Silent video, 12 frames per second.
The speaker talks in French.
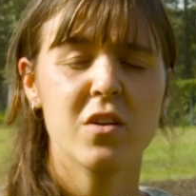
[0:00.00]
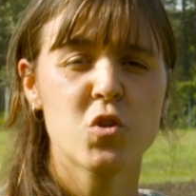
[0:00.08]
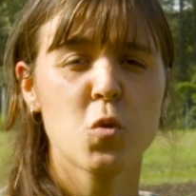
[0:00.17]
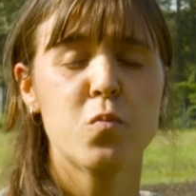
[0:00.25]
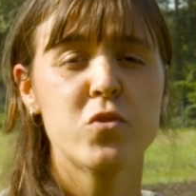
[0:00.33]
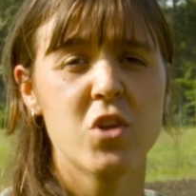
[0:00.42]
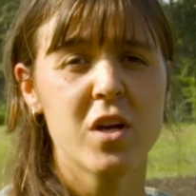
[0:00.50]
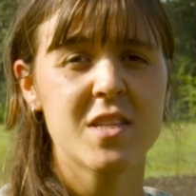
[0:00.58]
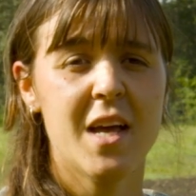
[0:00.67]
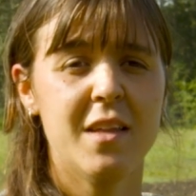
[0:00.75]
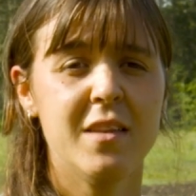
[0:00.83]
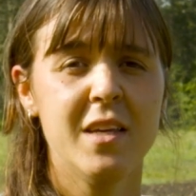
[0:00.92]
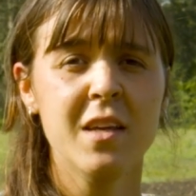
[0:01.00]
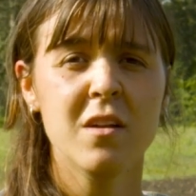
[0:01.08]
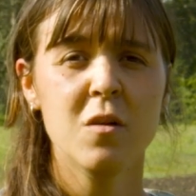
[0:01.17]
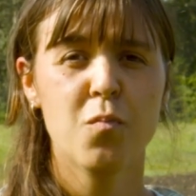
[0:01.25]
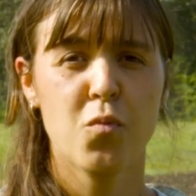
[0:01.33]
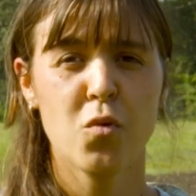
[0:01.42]
sur plusieurs années
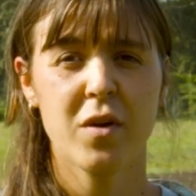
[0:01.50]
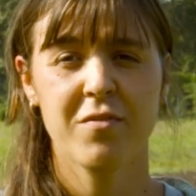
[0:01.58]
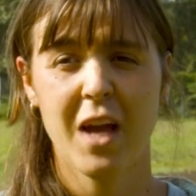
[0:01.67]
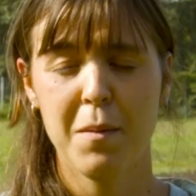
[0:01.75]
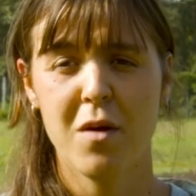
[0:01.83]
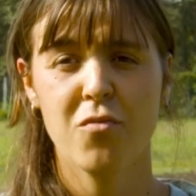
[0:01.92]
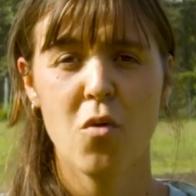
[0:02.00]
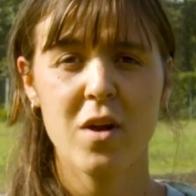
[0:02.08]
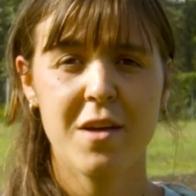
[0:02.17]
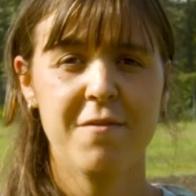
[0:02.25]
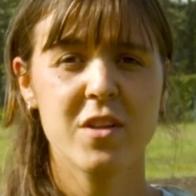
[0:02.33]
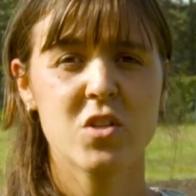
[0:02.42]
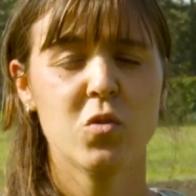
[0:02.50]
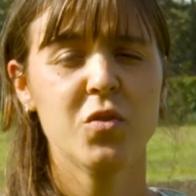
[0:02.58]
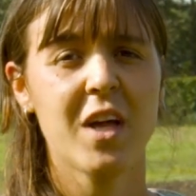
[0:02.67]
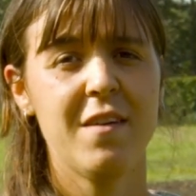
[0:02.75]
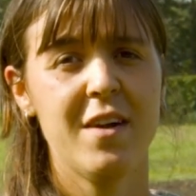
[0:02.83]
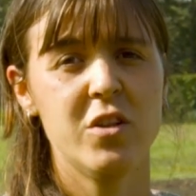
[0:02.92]
pour vraiment voir l'effet du
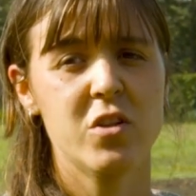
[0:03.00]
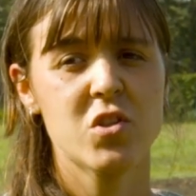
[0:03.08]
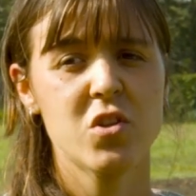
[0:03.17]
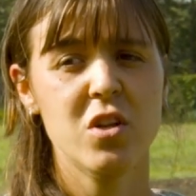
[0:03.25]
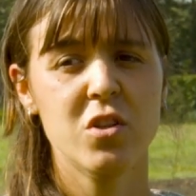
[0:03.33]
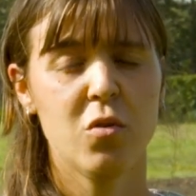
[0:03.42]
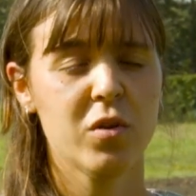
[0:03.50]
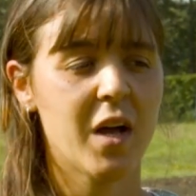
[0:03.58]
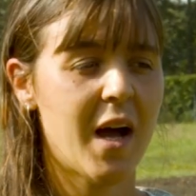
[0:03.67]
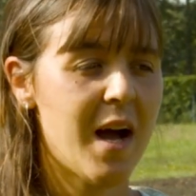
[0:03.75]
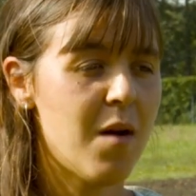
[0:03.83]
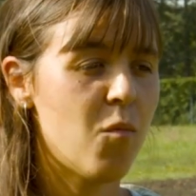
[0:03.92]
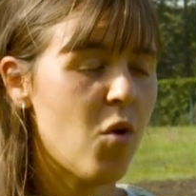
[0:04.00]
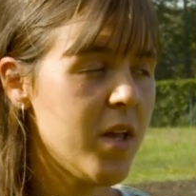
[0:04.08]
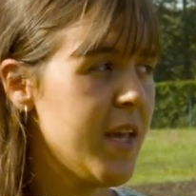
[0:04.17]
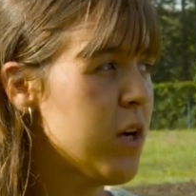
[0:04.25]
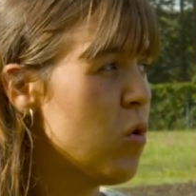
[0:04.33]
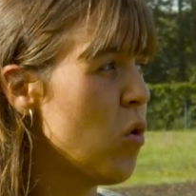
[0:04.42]
non-travail de sol. Donc, à
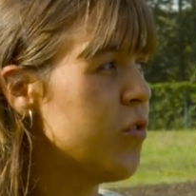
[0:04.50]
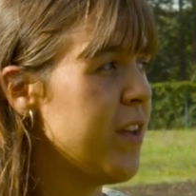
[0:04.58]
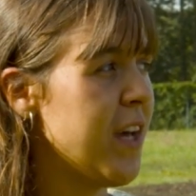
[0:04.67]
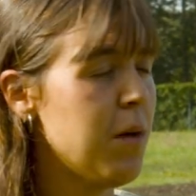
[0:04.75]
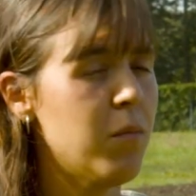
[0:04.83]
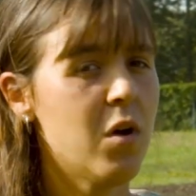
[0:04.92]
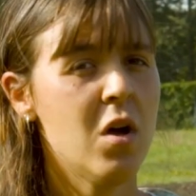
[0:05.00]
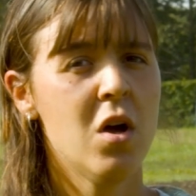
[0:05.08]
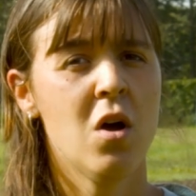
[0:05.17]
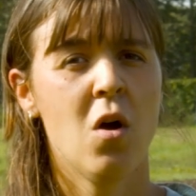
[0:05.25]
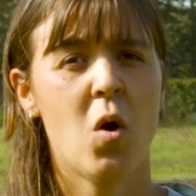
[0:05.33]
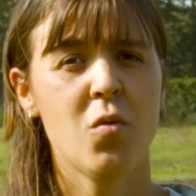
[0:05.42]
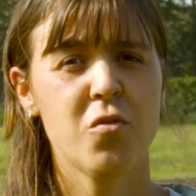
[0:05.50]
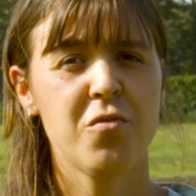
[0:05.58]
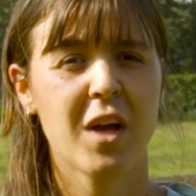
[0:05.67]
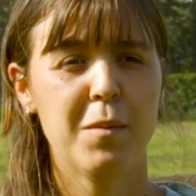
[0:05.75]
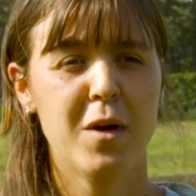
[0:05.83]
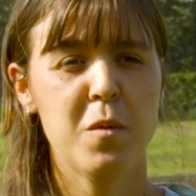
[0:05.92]
moyen, court terme, on veut
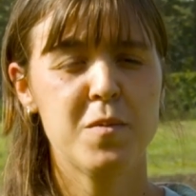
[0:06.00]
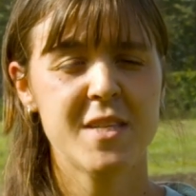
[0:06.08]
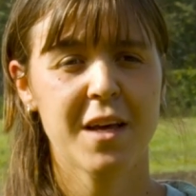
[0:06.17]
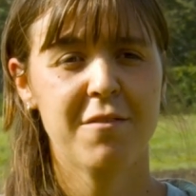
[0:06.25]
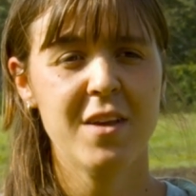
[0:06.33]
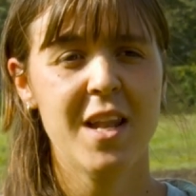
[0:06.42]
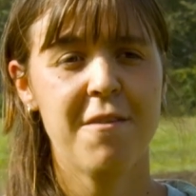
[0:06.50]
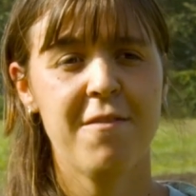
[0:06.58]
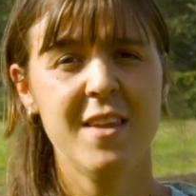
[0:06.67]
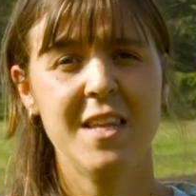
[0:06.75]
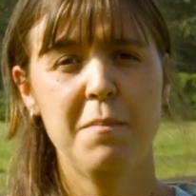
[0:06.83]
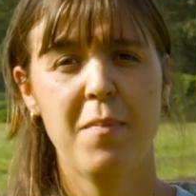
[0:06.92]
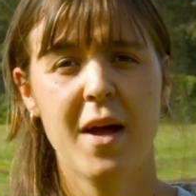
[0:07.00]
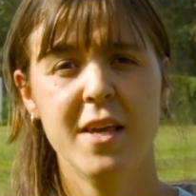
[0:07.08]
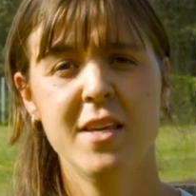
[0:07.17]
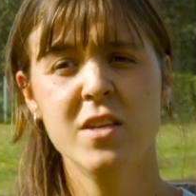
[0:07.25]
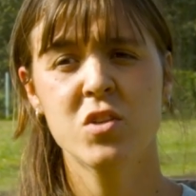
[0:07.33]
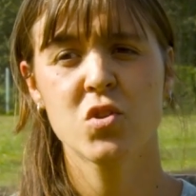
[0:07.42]
vraiment observer l'effet des
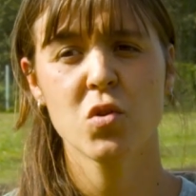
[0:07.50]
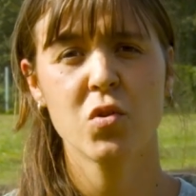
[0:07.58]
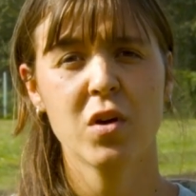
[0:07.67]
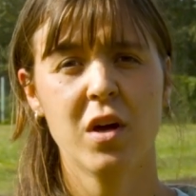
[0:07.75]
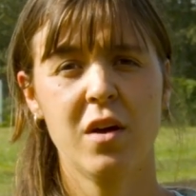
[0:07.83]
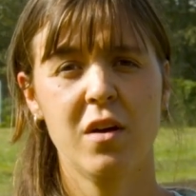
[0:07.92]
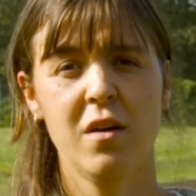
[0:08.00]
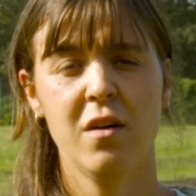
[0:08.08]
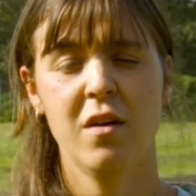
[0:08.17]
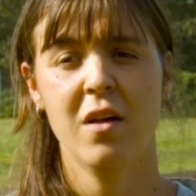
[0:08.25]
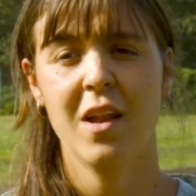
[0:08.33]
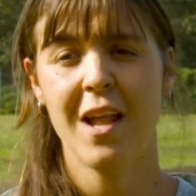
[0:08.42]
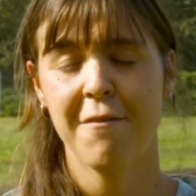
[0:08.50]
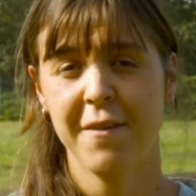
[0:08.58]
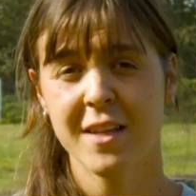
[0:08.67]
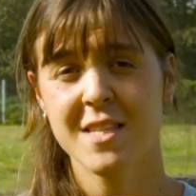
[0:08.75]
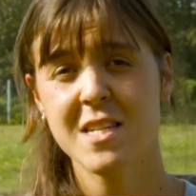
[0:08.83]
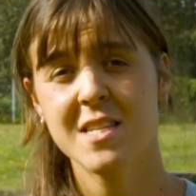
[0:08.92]
paillis sur la
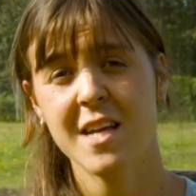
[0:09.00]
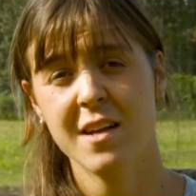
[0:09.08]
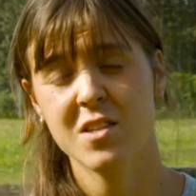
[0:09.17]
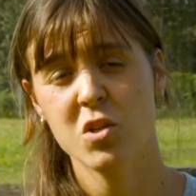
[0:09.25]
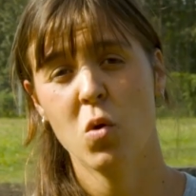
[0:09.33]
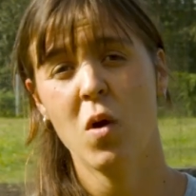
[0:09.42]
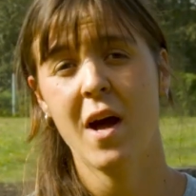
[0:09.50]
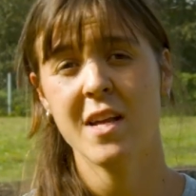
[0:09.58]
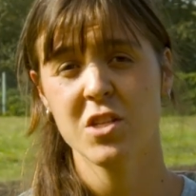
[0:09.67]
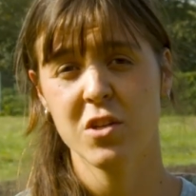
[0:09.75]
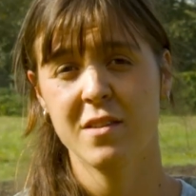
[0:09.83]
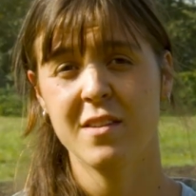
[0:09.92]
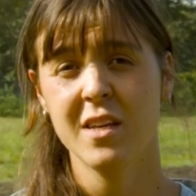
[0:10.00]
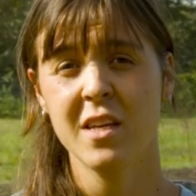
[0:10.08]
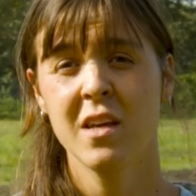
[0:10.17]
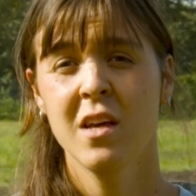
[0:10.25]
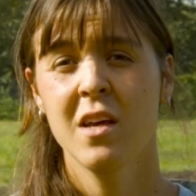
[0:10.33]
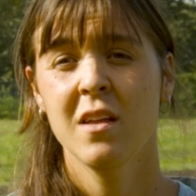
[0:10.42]
fertilisation
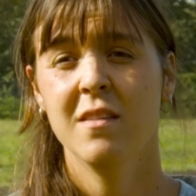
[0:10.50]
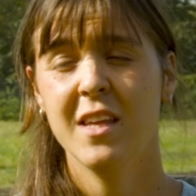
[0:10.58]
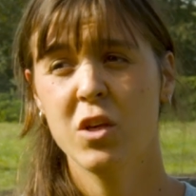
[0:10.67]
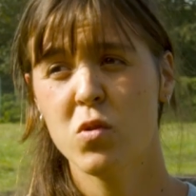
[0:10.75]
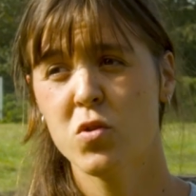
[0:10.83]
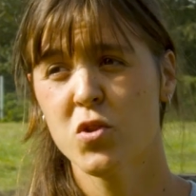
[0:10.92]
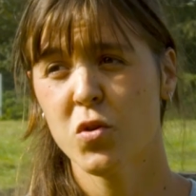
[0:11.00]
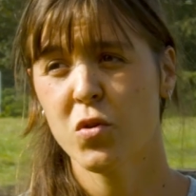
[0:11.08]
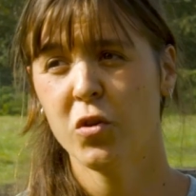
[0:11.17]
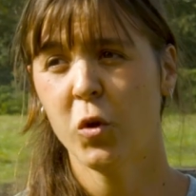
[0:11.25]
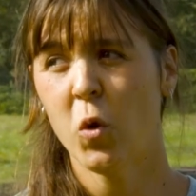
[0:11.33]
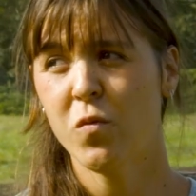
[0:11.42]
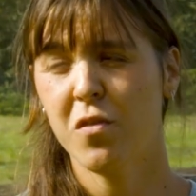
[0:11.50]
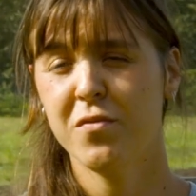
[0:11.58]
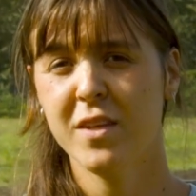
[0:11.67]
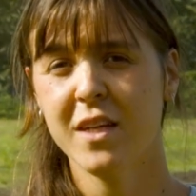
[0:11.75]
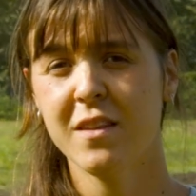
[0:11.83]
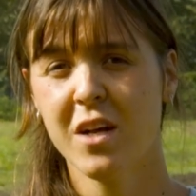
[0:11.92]
azotée des cultures. Donc, on va
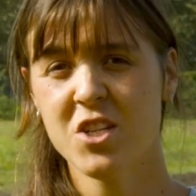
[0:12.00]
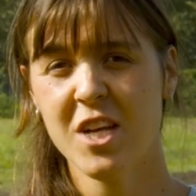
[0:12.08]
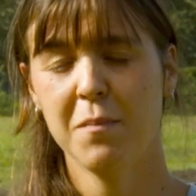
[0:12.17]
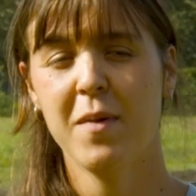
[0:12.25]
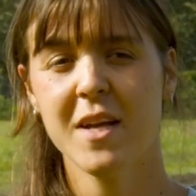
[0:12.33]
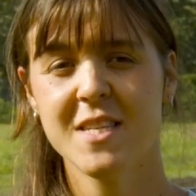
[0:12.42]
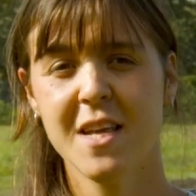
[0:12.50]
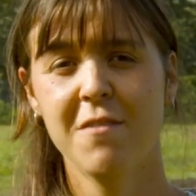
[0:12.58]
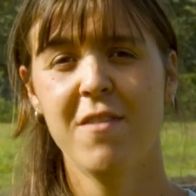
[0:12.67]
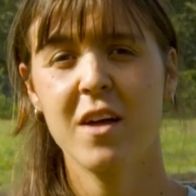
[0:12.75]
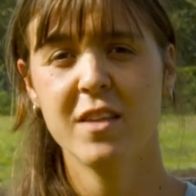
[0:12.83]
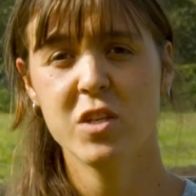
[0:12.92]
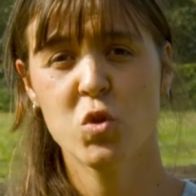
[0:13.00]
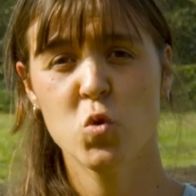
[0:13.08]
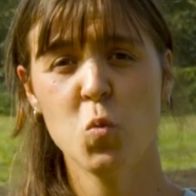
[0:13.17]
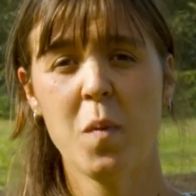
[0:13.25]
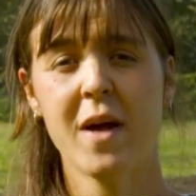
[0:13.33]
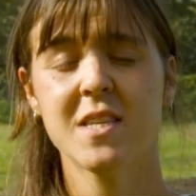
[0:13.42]
venir dans chaque parcelle faire des
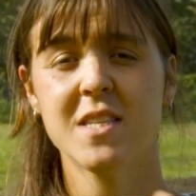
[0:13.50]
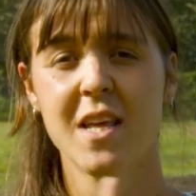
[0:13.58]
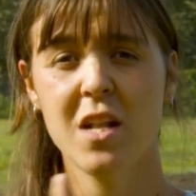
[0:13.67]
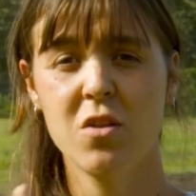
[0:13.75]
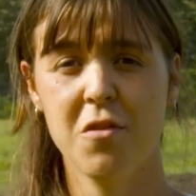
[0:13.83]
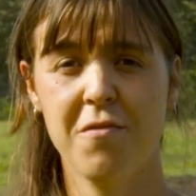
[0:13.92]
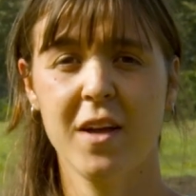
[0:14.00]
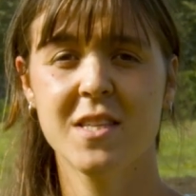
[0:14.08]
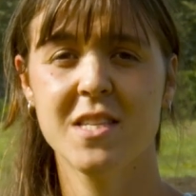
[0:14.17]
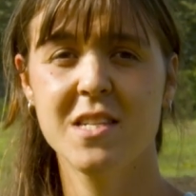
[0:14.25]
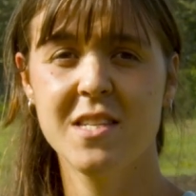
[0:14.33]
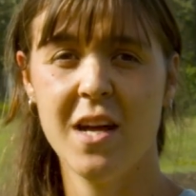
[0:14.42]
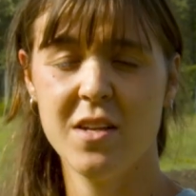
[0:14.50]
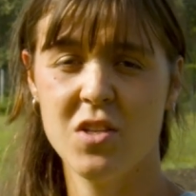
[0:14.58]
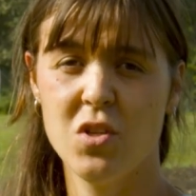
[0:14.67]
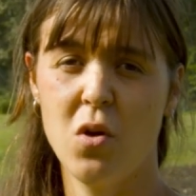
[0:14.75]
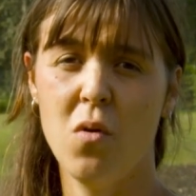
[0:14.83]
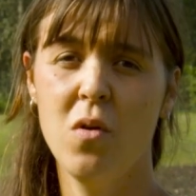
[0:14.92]
sous-parcelles de
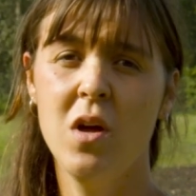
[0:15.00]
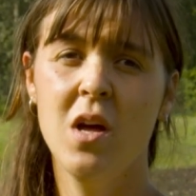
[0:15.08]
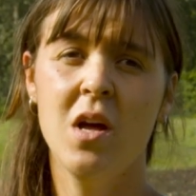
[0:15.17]
fertilisation